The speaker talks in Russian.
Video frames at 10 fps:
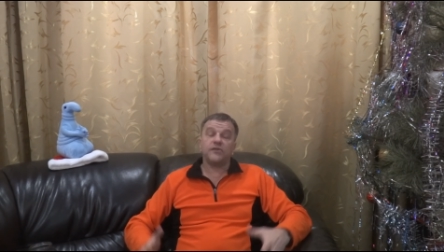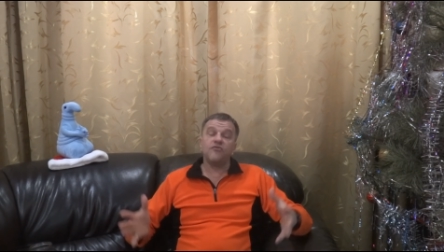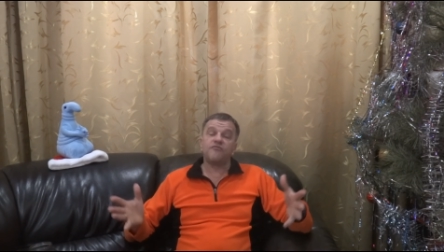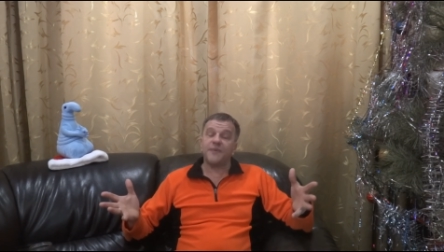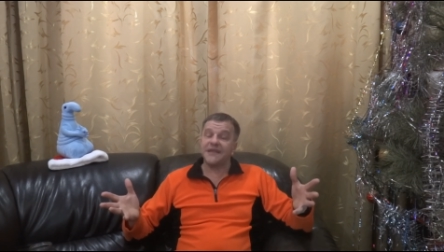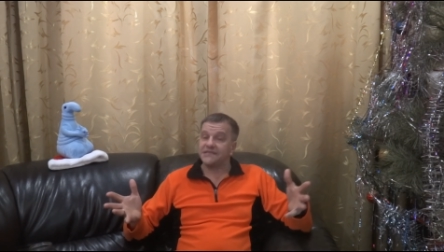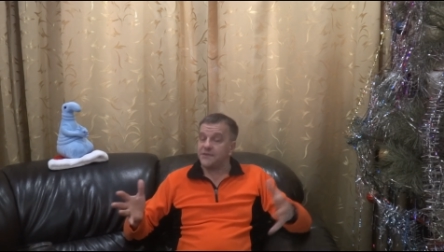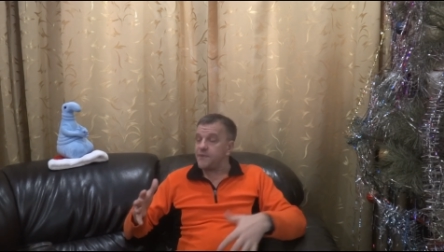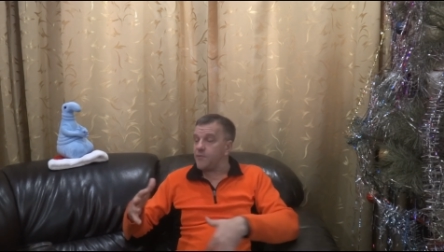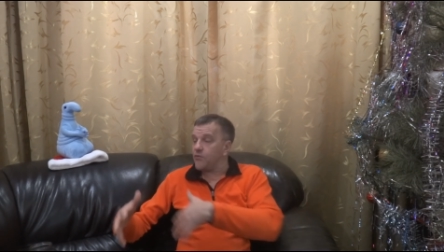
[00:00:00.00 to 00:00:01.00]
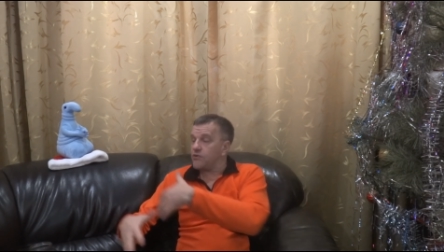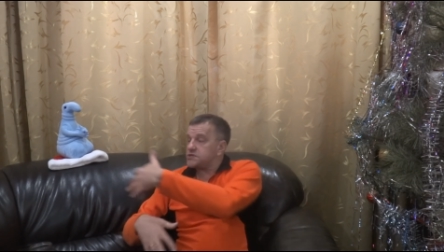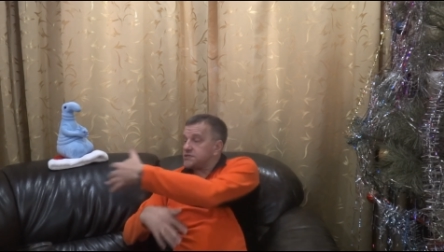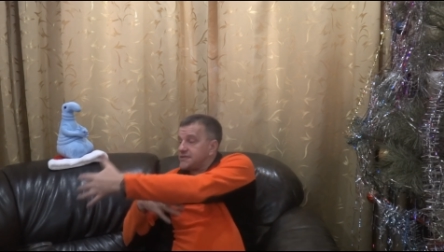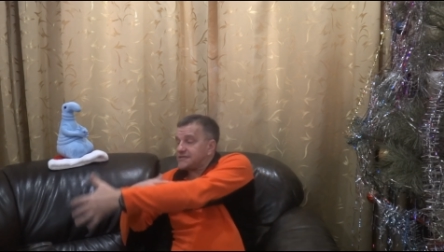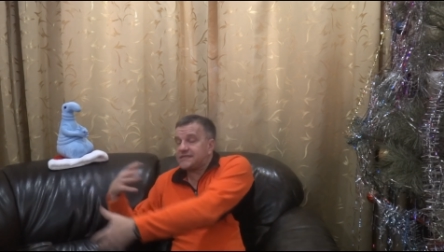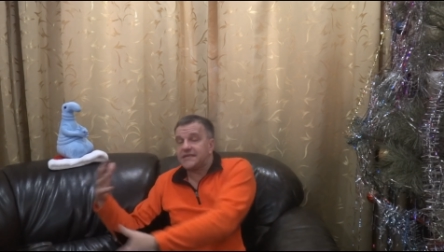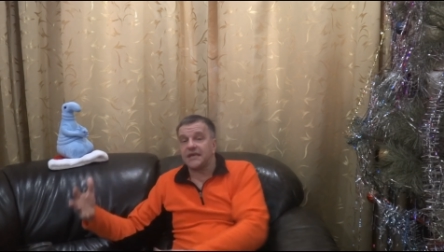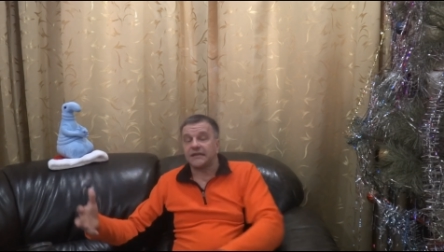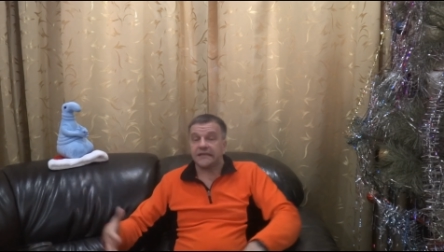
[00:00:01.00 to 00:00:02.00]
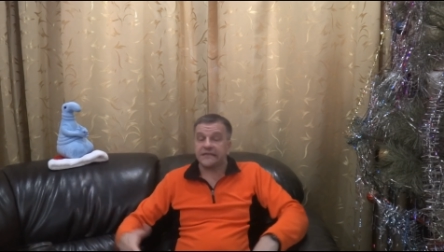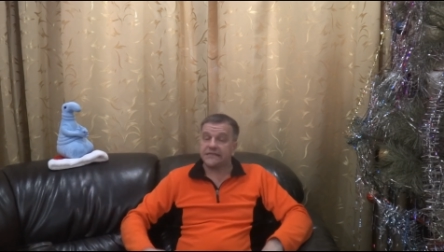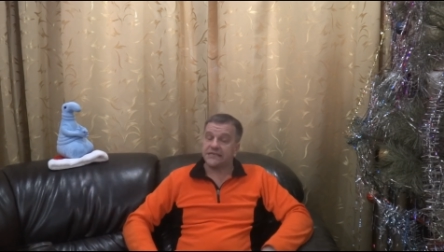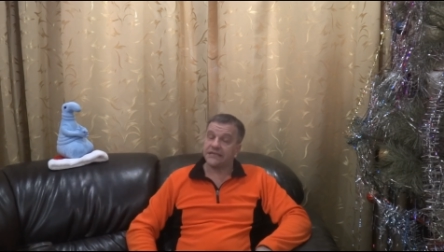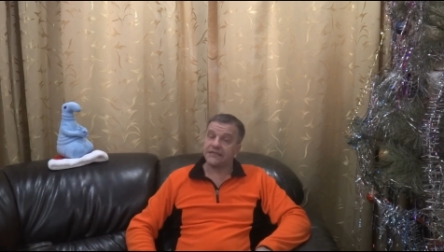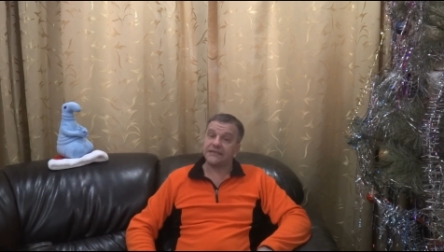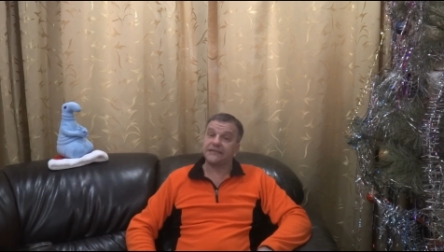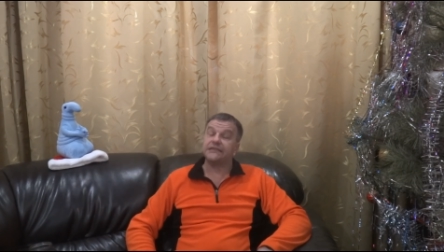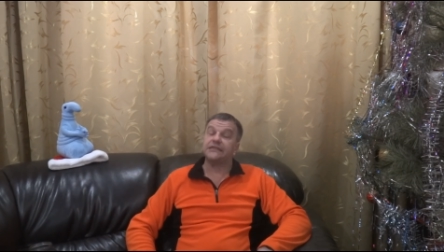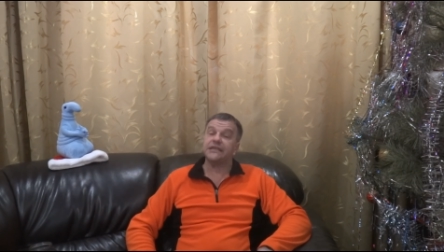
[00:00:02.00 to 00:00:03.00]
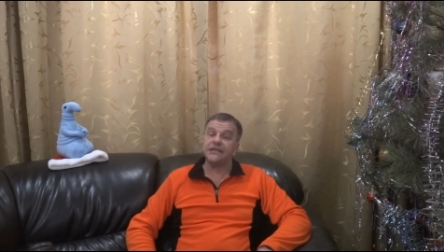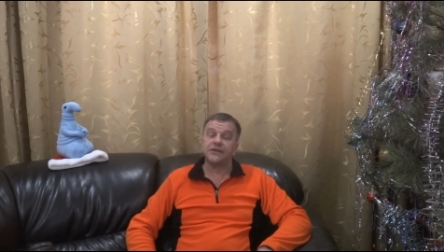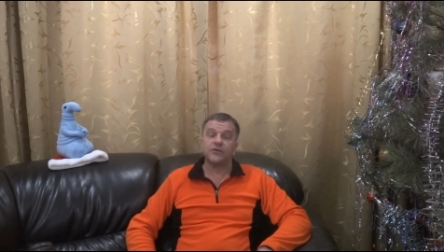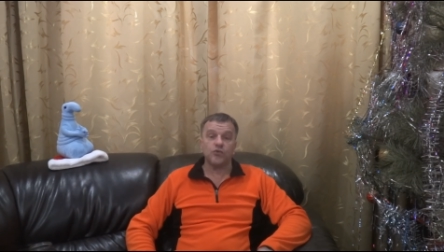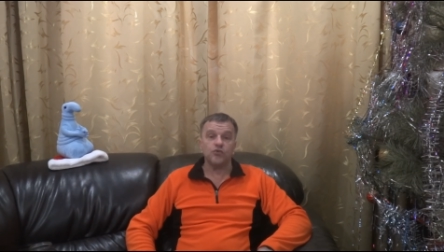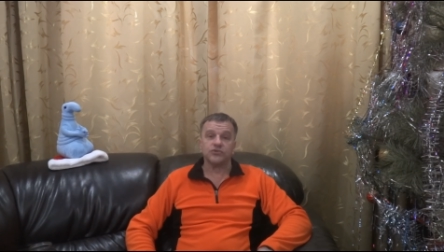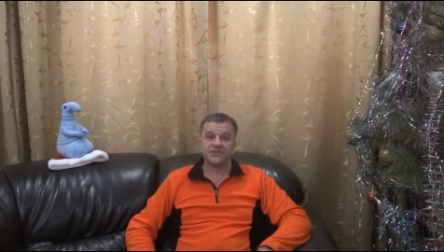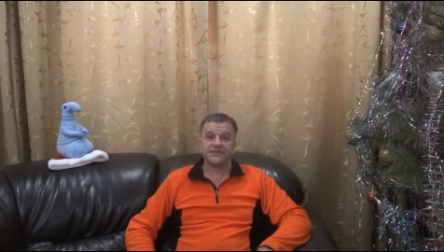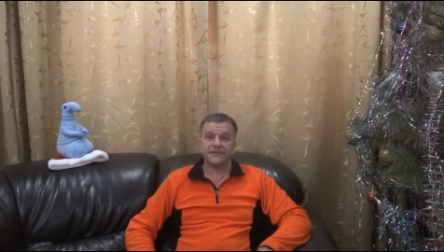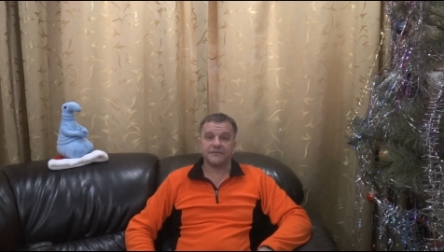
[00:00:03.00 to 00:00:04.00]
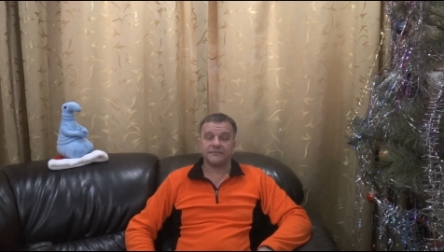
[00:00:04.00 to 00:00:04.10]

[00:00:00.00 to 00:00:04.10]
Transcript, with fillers: Ну, в принципе, можно сделать где-то три курса.